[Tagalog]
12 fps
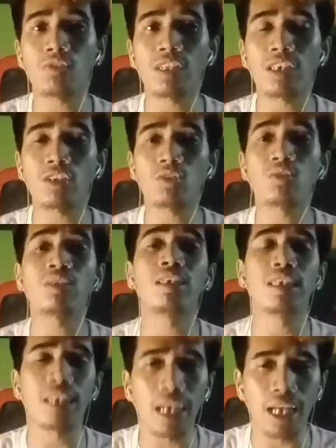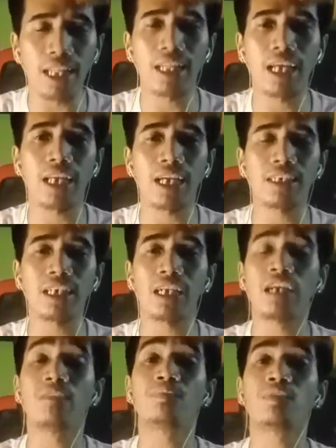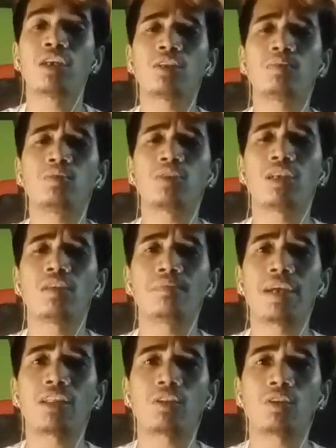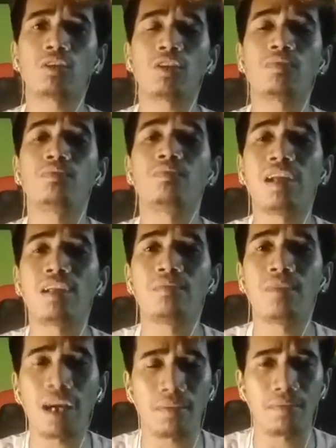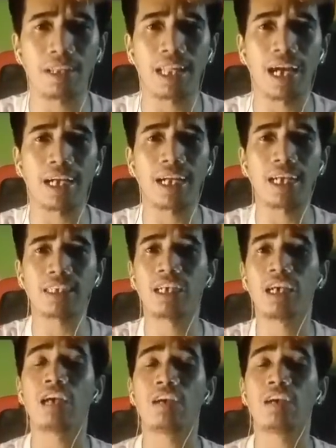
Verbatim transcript: 2022, second day racing dito po sa Metro Turf Malbar, Batangas.